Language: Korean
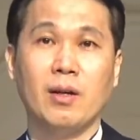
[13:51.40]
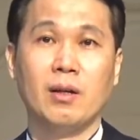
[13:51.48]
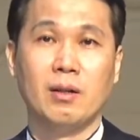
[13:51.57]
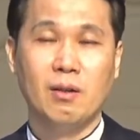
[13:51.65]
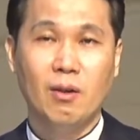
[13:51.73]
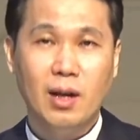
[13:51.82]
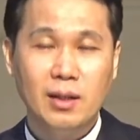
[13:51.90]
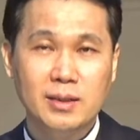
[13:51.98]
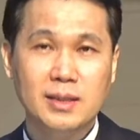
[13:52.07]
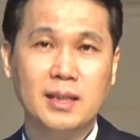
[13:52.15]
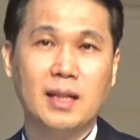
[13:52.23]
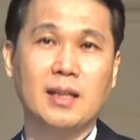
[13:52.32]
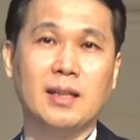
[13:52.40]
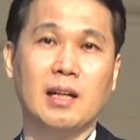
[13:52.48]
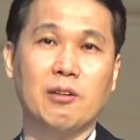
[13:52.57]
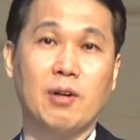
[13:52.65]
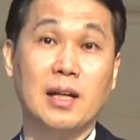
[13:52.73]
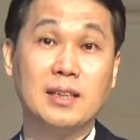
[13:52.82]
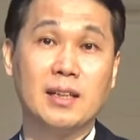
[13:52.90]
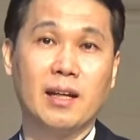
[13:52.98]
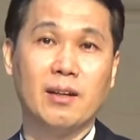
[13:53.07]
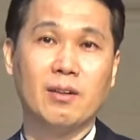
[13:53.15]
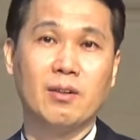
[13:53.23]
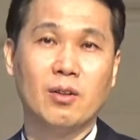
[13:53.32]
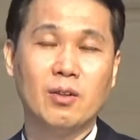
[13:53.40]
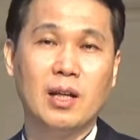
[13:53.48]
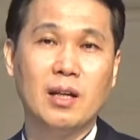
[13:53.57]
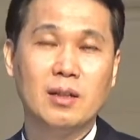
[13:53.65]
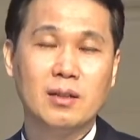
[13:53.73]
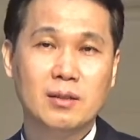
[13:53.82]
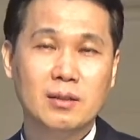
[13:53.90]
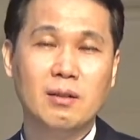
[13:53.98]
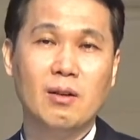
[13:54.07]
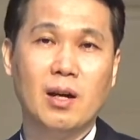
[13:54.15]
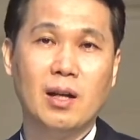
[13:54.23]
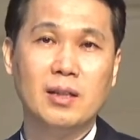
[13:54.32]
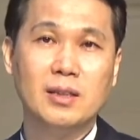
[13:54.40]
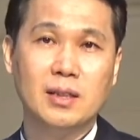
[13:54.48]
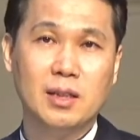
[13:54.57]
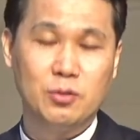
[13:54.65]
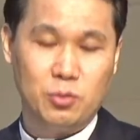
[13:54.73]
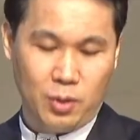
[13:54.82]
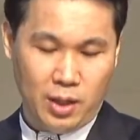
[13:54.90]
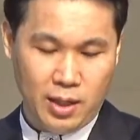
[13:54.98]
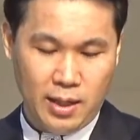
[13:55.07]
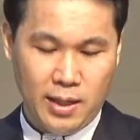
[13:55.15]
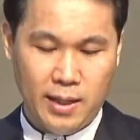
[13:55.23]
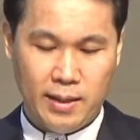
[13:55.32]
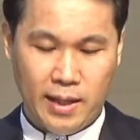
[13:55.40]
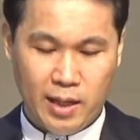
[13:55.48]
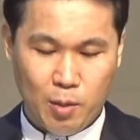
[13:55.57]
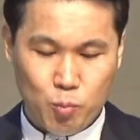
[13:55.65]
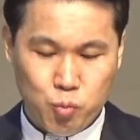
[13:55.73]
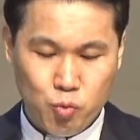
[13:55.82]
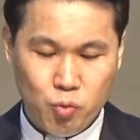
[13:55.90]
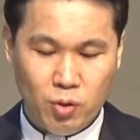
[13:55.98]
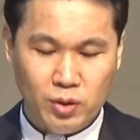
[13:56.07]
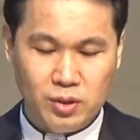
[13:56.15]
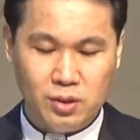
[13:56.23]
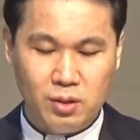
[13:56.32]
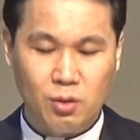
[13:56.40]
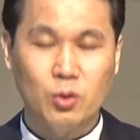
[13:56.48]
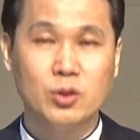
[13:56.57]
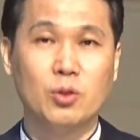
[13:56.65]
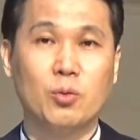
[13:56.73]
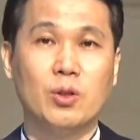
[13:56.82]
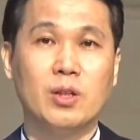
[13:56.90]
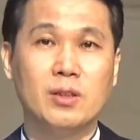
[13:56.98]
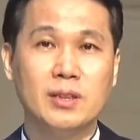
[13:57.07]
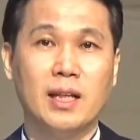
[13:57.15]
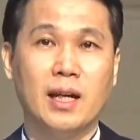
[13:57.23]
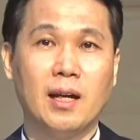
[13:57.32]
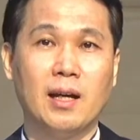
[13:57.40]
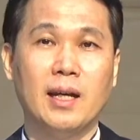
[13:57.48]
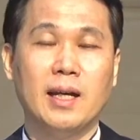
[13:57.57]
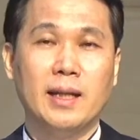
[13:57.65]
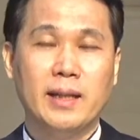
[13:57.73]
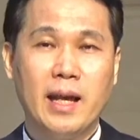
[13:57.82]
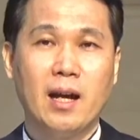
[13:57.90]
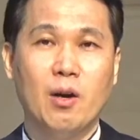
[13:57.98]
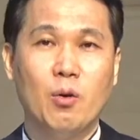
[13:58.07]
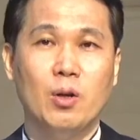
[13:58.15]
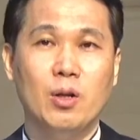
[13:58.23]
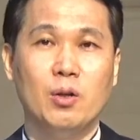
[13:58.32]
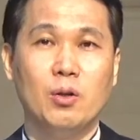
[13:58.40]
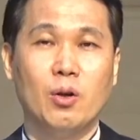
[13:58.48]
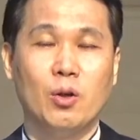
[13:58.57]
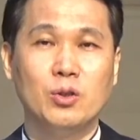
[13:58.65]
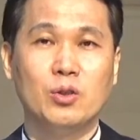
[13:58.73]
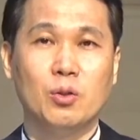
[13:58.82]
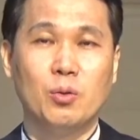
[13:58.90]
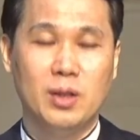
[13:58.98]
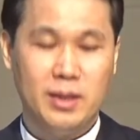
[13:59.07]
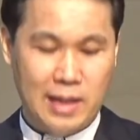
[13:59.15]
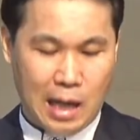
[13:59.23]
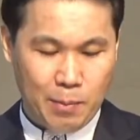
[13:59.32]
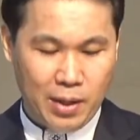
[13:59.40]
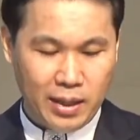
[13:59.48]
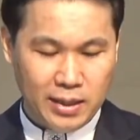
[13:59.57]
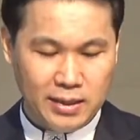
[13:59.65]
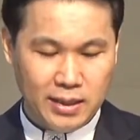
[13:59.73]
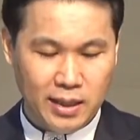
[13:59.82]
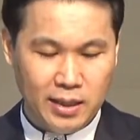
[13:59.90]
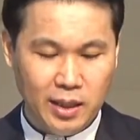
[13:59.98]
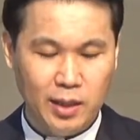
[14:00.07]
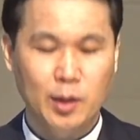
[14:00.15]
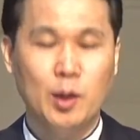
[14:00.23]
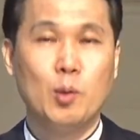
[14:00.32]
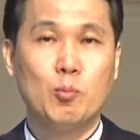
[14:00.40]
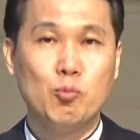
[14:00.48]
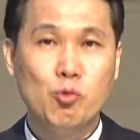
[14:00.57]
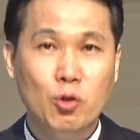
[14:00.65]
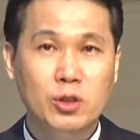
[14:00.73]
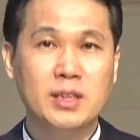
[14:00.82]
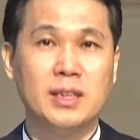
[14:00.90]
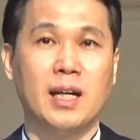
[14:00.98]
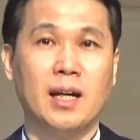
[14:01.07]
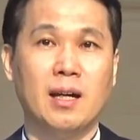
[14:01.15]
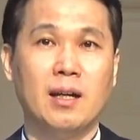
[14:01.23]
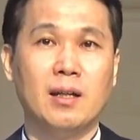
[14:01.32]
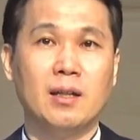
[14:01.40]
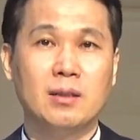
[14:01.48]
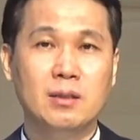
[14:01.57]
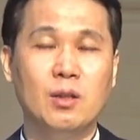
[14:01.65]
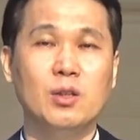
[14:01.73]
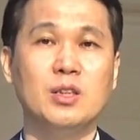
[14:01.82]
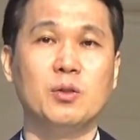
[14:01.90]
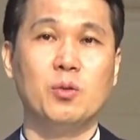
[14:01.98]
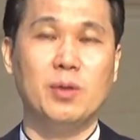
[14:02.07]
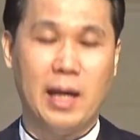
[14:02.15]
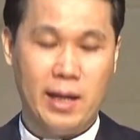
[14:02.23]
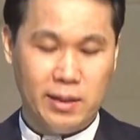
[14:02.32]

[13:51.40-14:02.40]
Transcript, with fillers: 흘러가는 시간이라고 하잖아요. 그러나 그 흘러가는 시간 속에 내가 무엇을 건져 올렸느냐, 내가 걸려 건져 올린 나만의 시간이 무엇이냐, 그것이 곧 나의